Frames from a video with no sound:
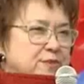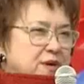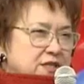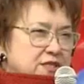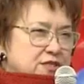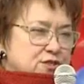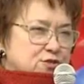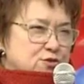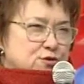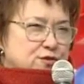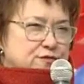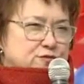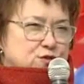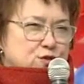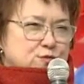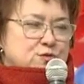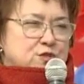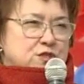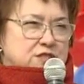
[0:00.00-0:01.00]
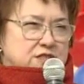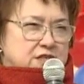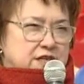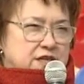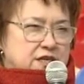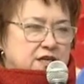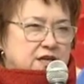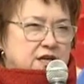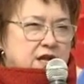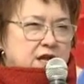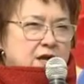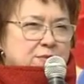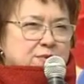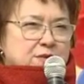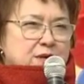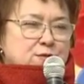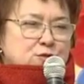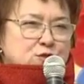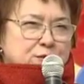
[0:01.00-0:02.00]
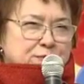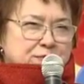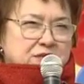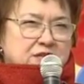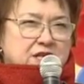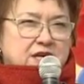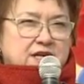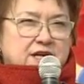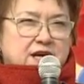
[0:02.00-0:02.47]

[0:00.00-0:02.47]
фельдшерско-акушерские пункты, а главное –